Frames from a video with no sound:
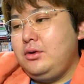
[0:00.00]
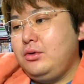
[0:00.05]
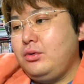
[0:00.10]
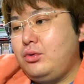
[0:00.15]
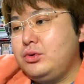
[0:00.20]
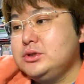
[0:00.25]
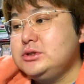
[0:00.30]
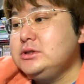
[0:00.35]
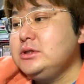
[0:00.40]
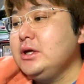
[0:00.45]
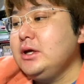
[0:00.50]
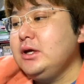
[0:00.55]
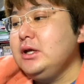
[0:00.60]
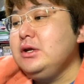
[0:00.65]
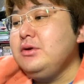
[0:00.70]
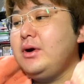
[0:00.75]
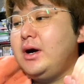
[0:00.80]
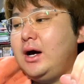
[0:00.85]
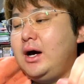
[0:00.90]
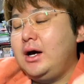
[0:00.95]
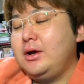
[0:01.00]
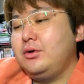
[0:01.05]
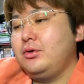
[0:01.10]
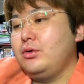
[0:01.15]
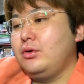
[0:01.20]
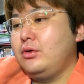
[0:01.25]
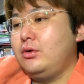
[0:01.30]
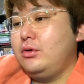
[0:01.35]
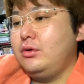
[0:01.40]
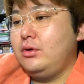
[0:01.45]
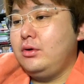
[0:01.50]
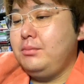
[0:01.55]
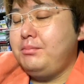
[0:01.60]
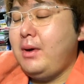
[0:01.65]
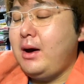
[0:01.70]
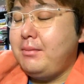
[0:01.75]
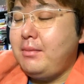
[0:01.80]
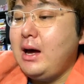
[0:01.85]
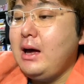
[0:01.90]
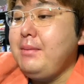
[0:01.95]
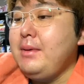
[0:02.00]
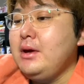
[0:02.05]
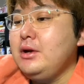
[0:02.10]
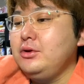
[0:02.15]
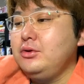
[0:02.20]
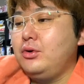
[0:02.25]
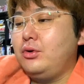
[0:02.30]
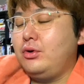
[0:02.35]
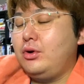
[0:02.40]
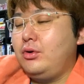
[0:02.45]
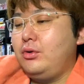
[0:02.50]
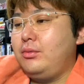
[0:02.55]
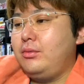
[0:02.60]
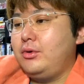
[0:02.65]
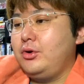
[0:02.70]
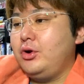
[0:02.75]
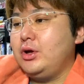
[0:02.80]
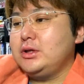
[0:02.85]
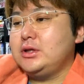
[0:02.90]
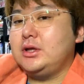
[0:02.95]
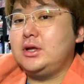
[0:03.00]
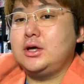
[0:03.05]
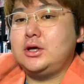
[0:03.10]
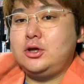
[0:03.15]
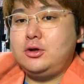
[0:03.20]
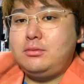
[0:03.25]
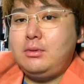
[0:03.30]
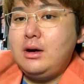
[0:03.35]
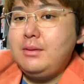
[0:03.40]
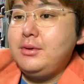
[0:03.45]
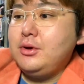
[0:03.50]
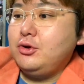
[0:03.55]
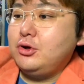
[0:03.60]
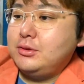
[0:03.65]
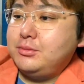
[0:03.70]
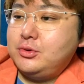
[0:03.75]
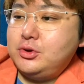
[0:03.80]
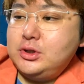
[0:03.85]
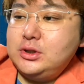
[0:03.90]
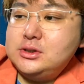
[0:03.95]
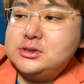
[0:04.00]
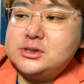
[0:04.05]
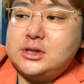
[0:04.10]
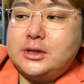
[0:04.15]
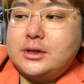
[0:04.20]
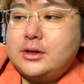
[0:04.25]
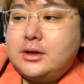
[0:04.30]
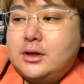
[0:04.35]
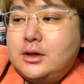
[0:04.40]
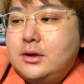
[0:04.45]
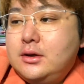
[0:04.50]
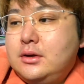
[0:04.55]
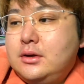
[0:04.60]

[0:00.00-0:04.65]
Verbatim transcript: 個人的には、まあ、マーベルの方も良かったんだけど、マーベルよりもいいんじゃないかな。